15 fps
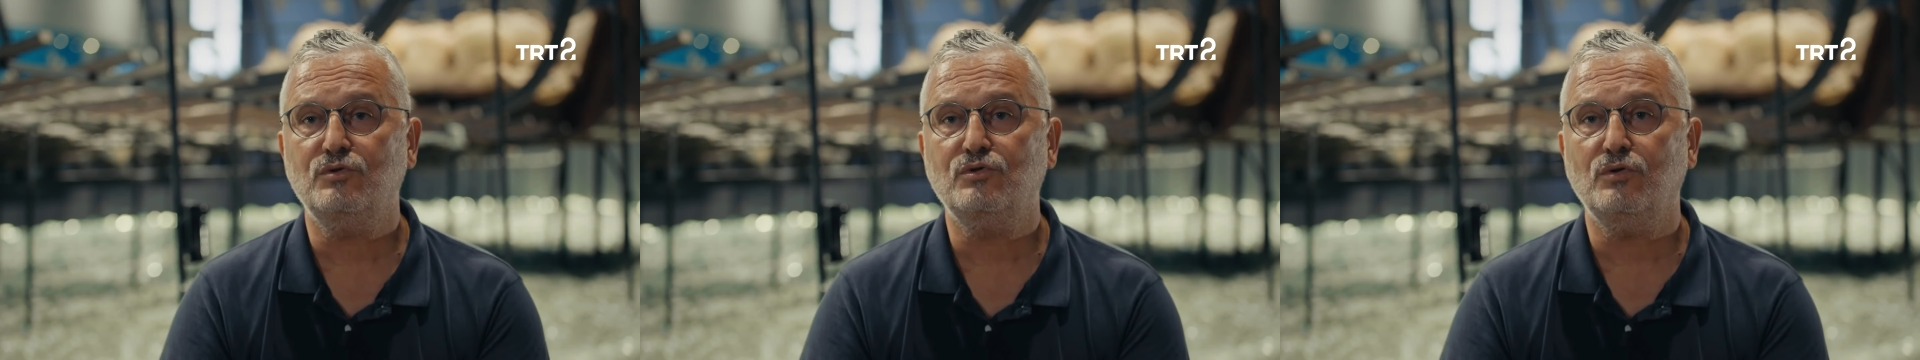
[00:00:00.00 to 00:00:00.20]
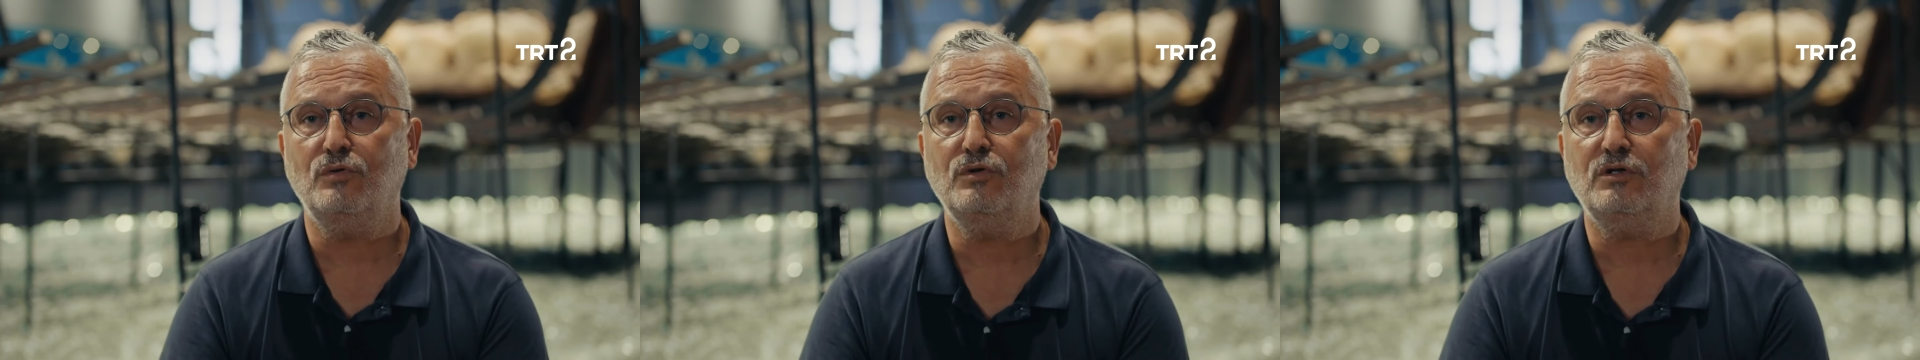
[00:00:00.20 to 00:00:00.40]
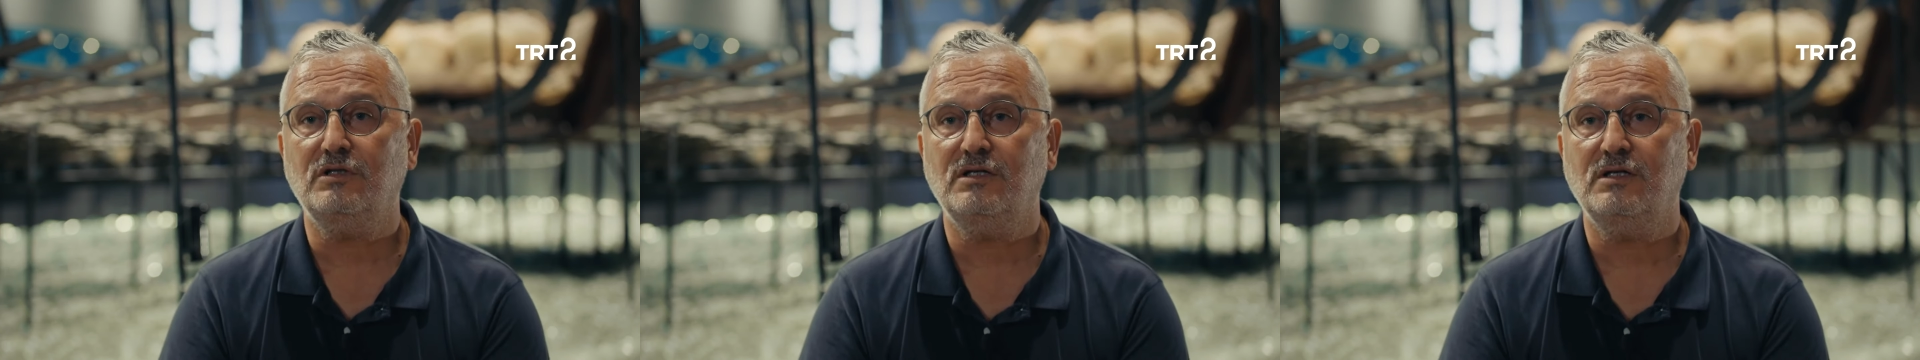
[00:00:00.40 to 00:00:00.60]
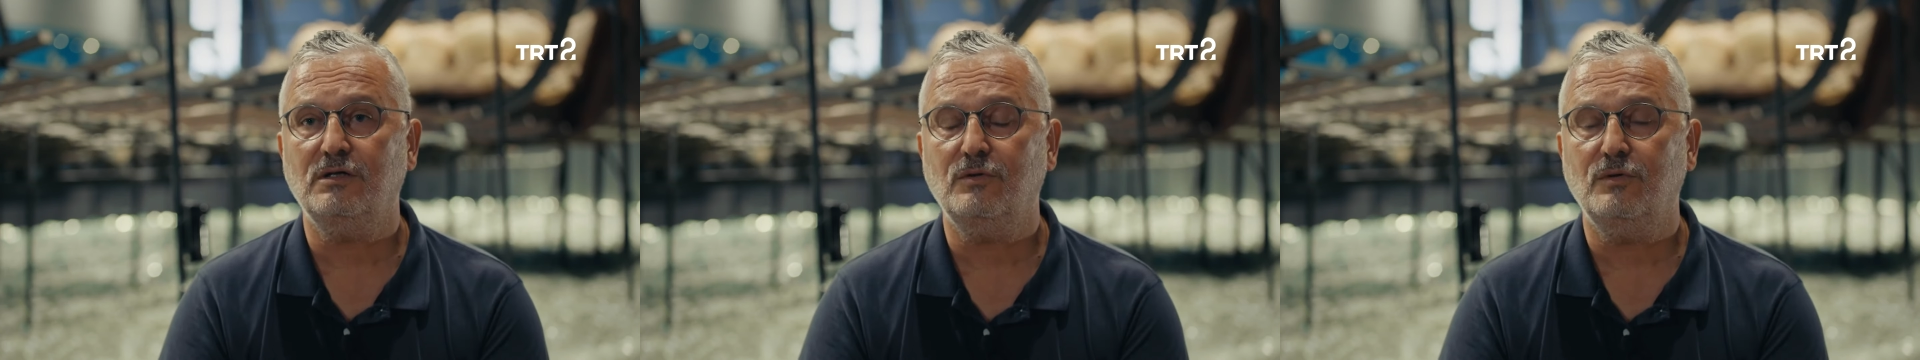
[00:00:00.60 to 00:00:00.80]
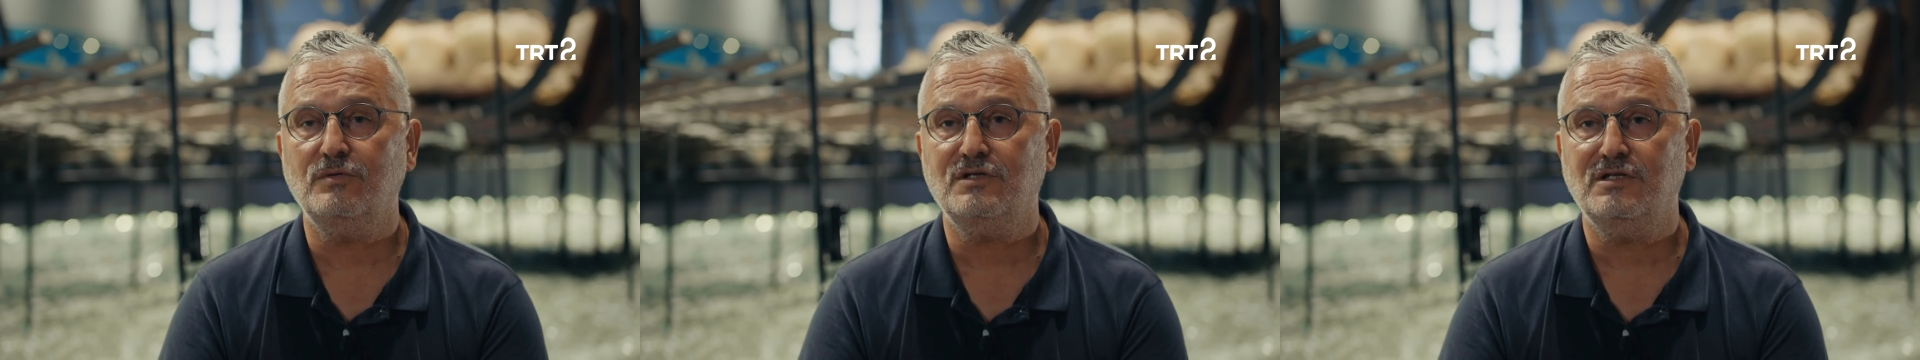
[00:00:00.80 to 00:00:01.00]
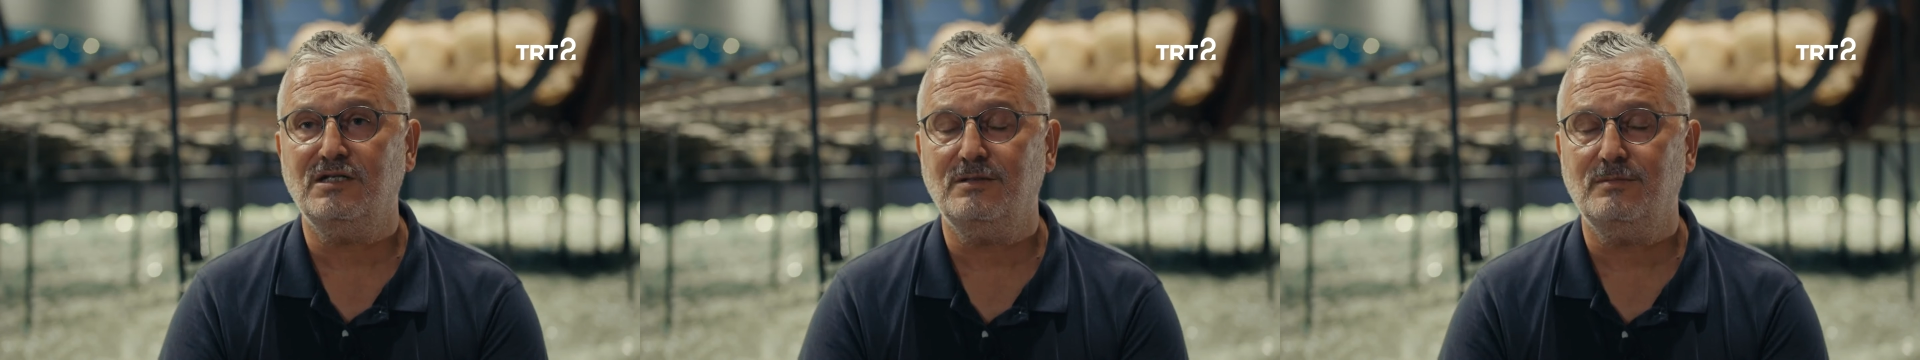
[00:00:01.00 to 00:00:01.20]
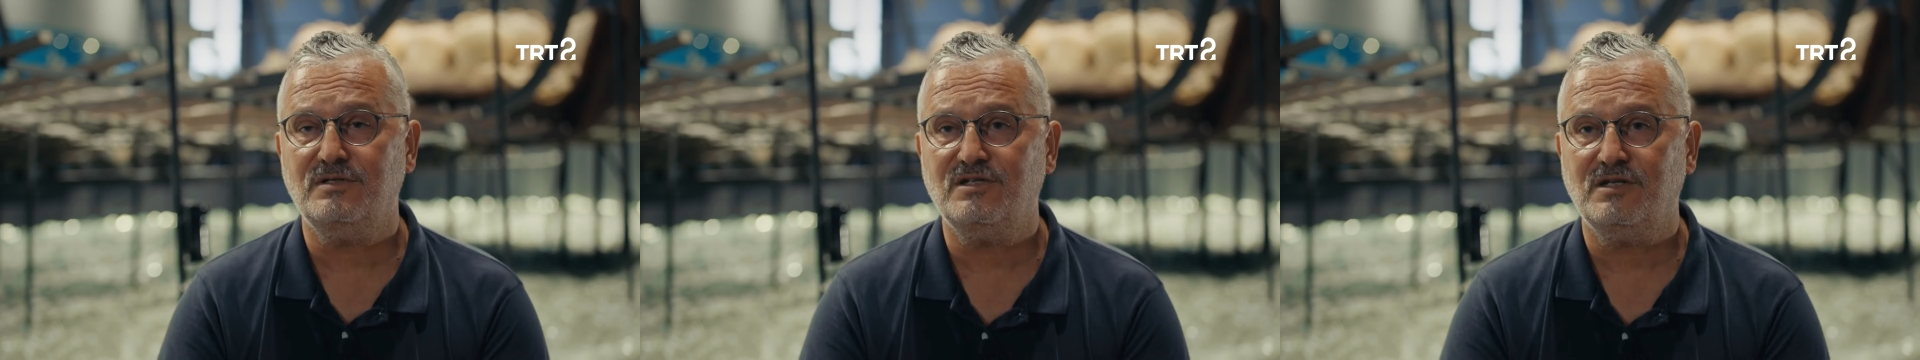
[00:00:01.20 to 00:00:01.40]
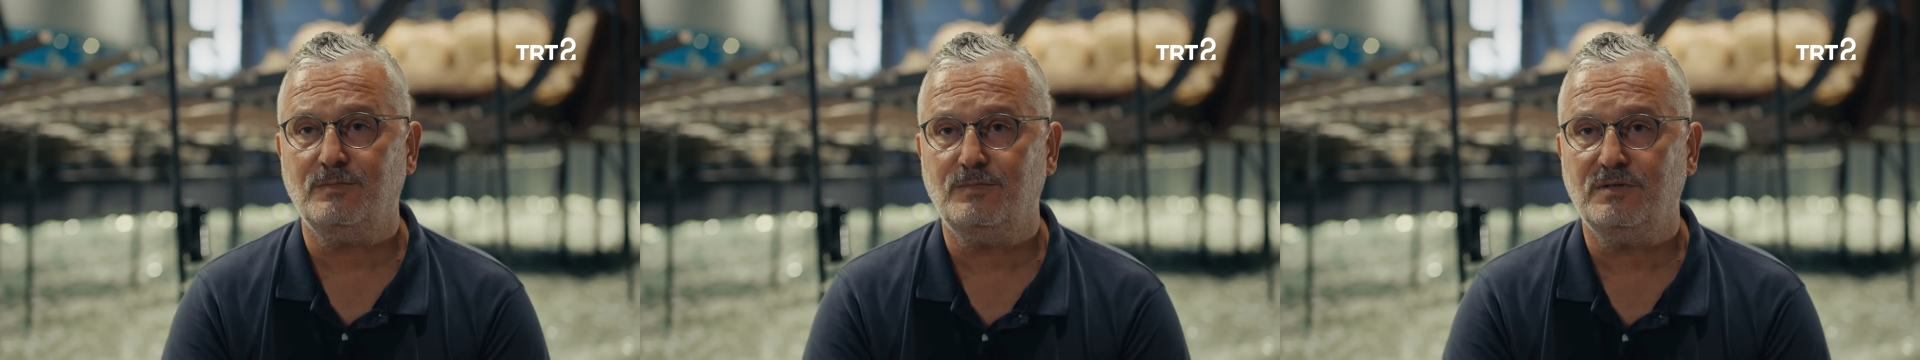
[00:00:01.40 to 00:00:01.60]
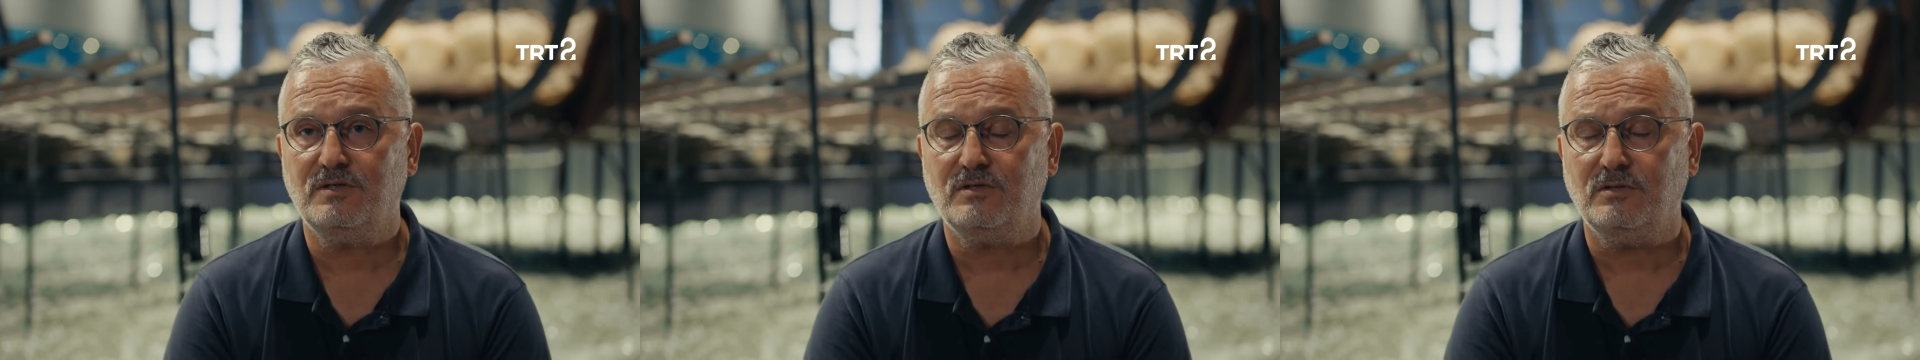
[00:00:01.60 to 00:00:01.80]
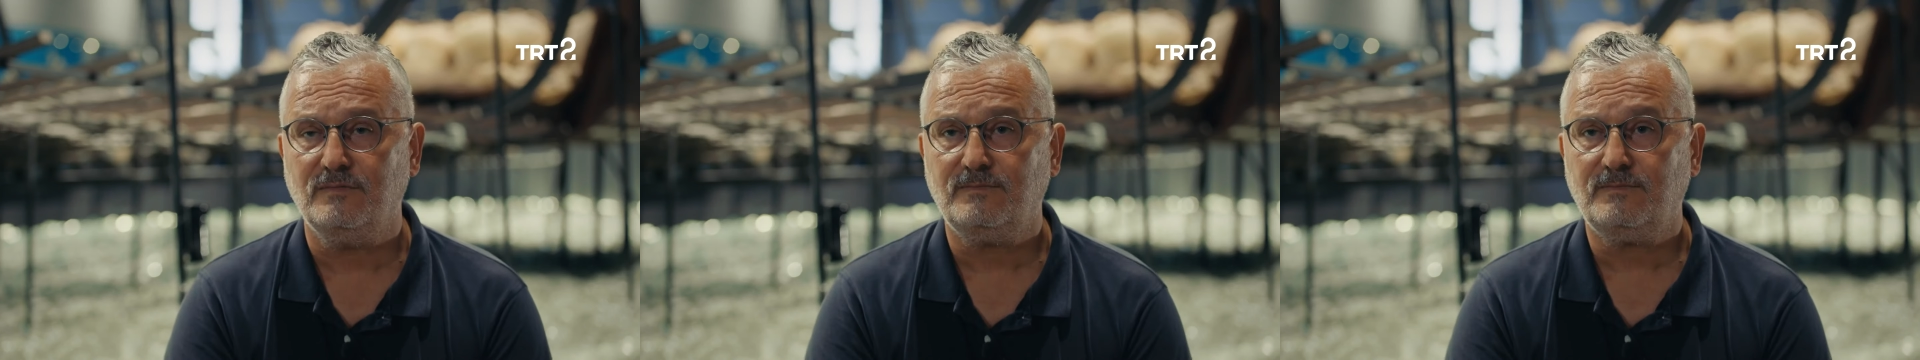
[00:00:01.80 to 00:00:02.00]
bu zorluklara göğüs gelebilecek
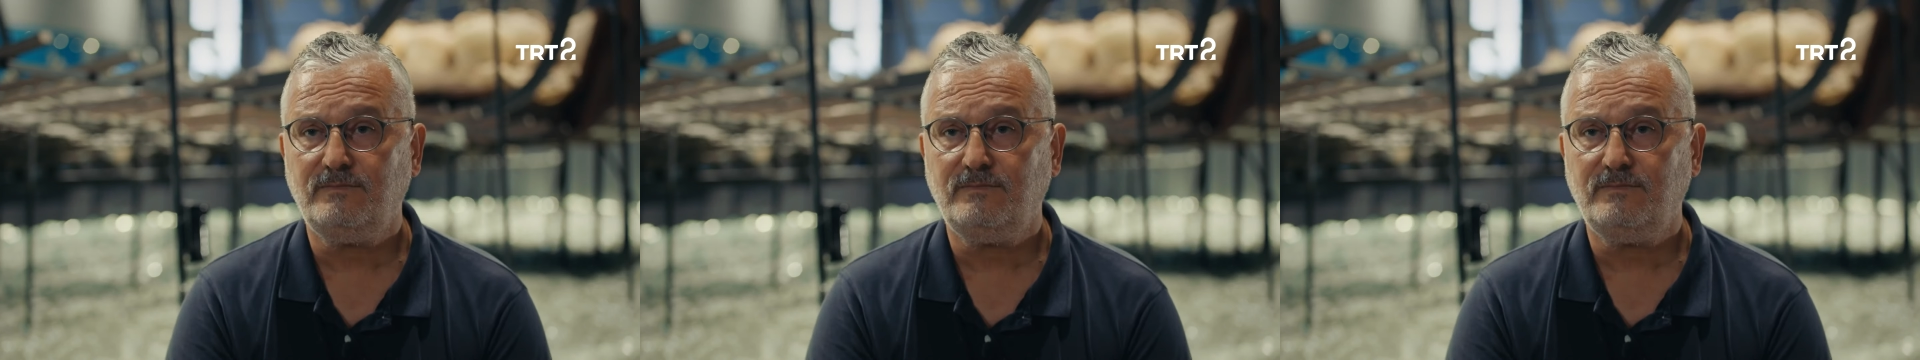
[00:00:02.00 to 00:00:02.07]
bir